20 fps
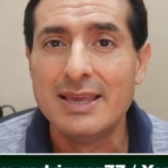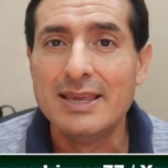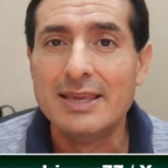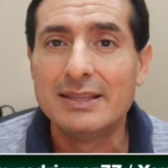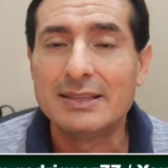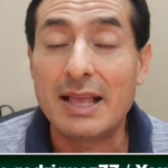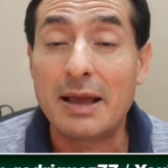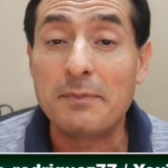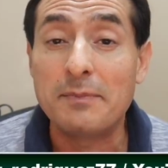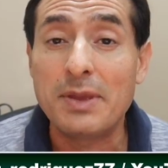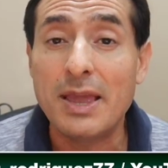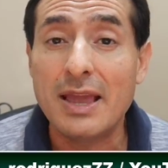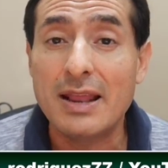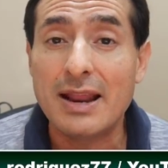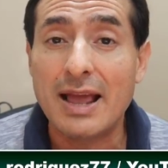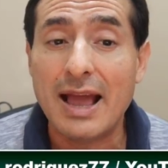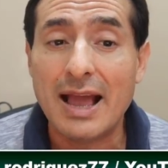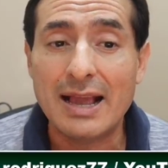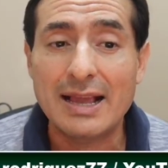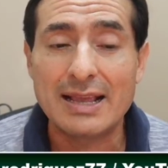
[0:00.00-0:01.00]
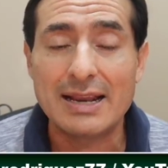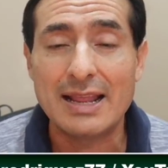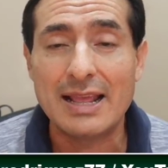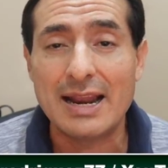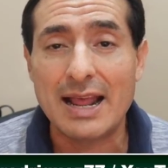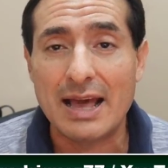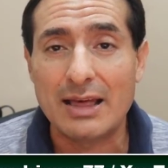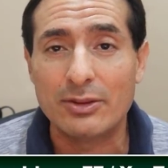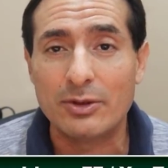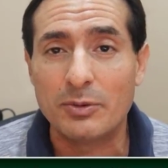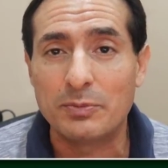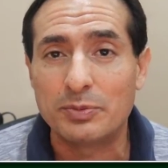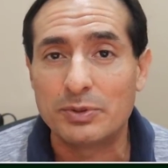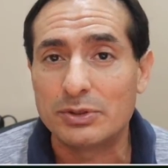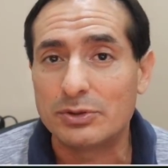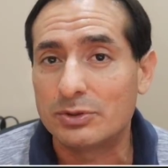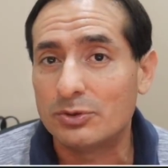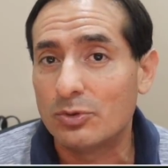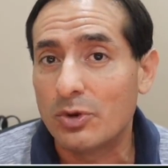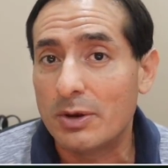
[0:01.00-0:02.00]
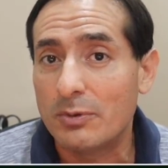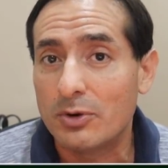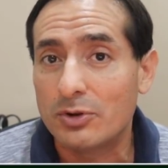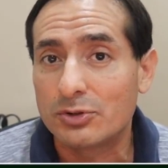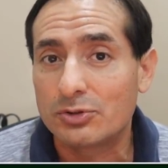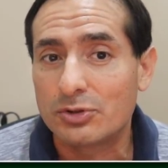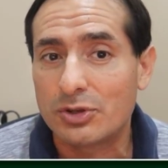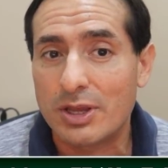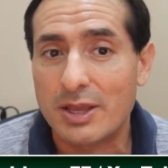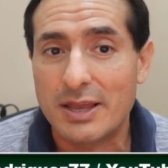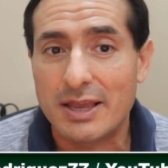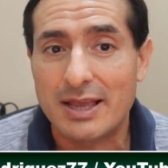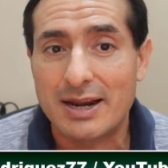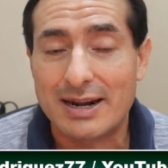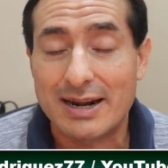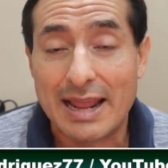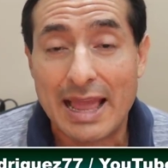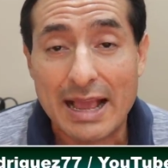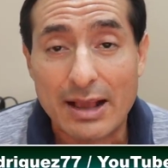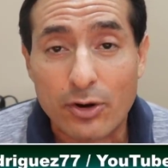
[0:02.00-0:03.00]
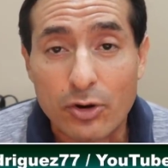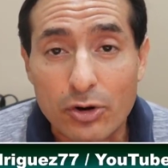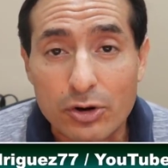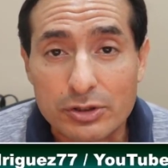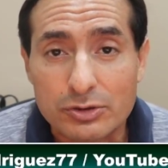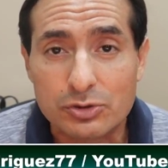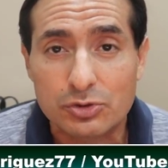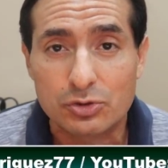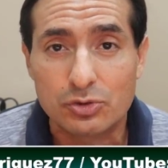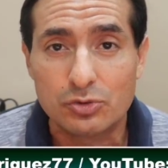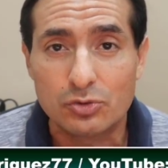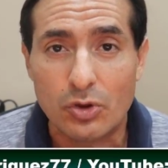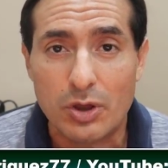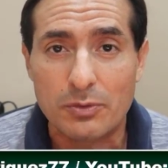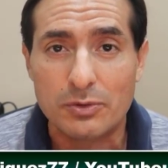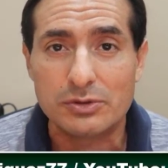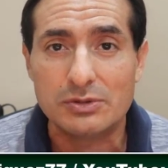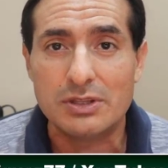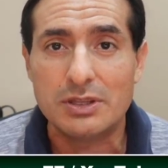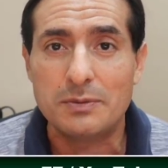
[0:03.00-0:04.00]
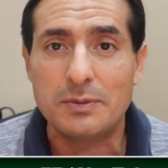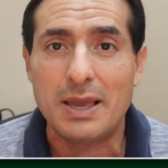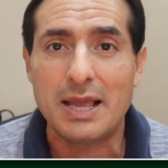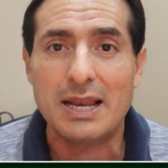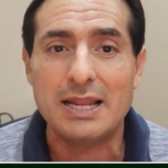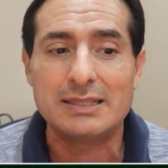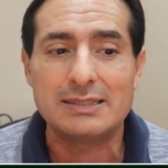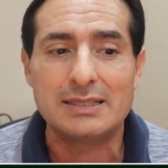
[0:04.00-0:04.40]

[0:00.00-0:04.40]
también ha generado pues nuevos eh, récords nuevos niveles